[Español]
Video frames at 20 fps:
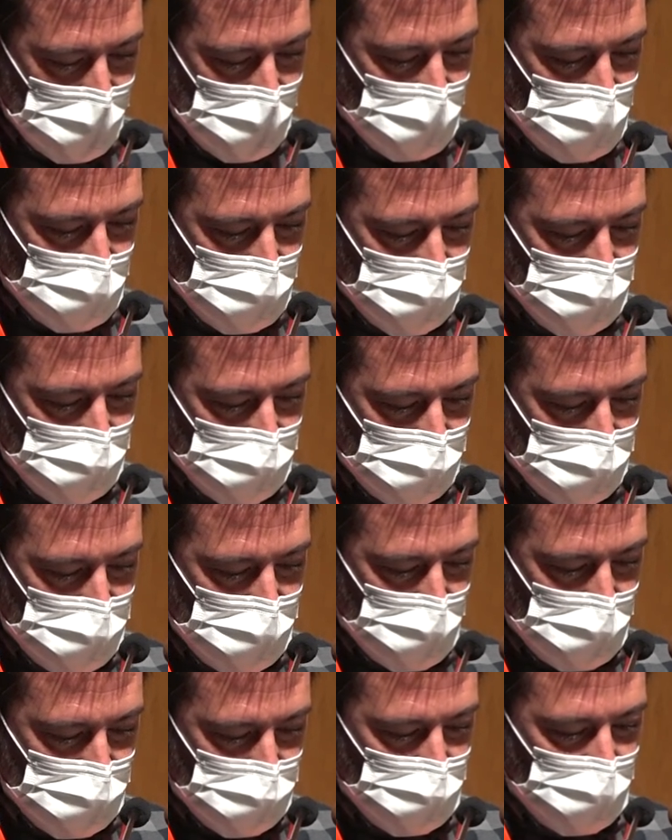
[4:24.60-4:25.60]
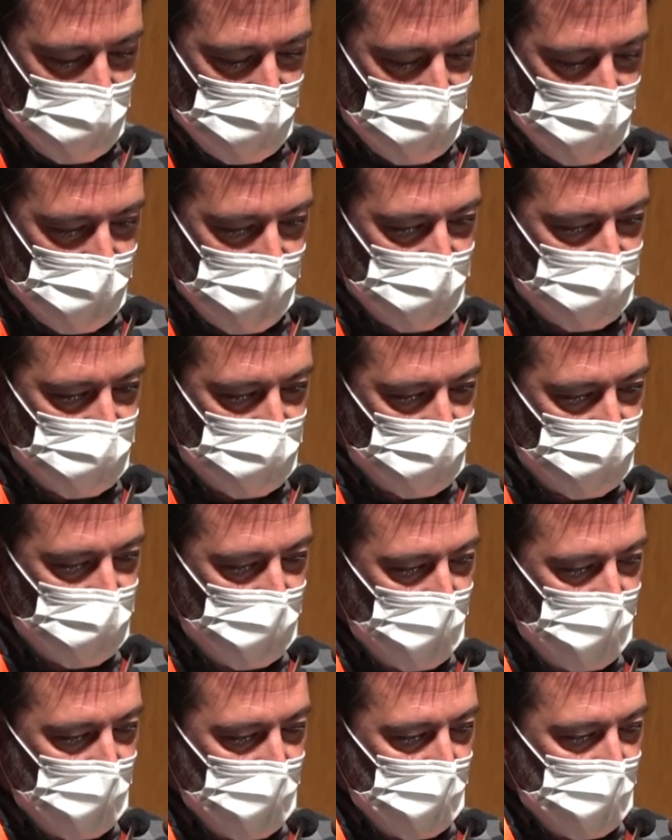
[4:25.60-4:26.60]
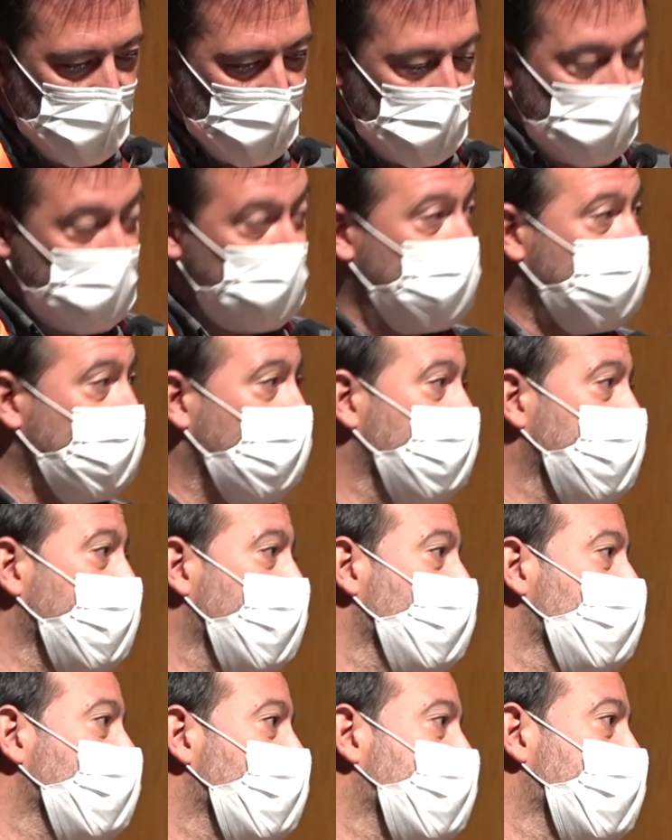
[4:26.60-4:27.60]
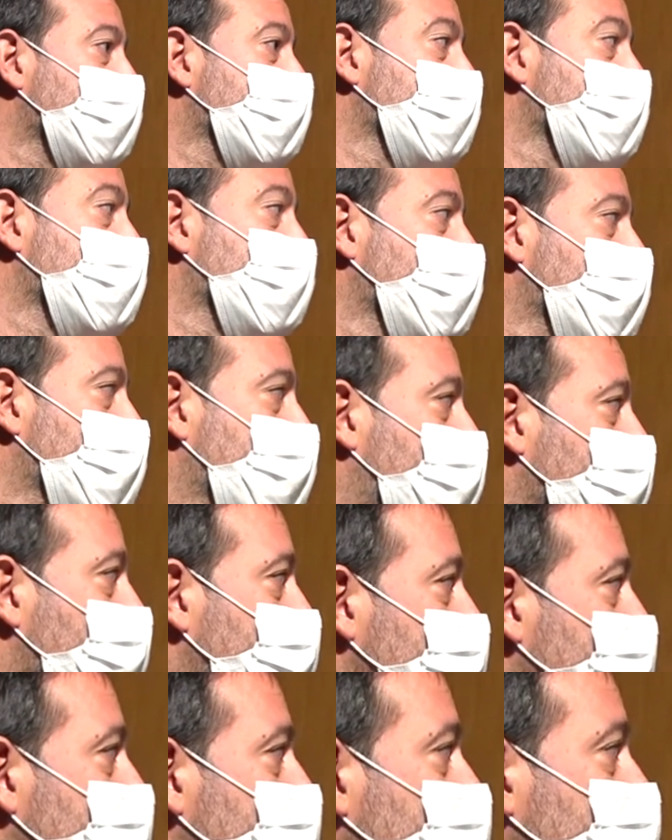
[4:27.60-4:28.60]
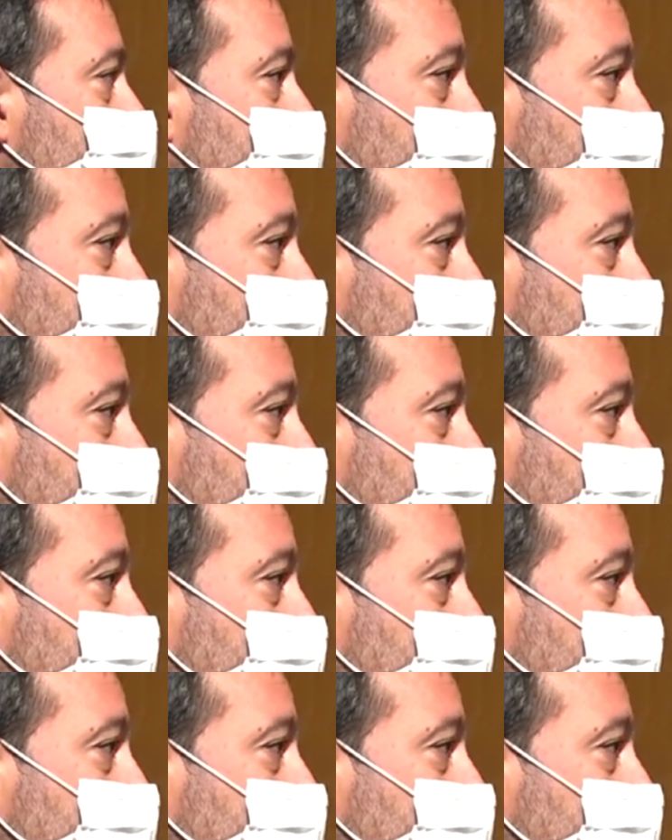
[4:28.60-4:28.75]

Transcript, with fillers: Aragón, y eso lo digo bien alto, que se nos ha olvidado muy rápido lo de aplaudir en los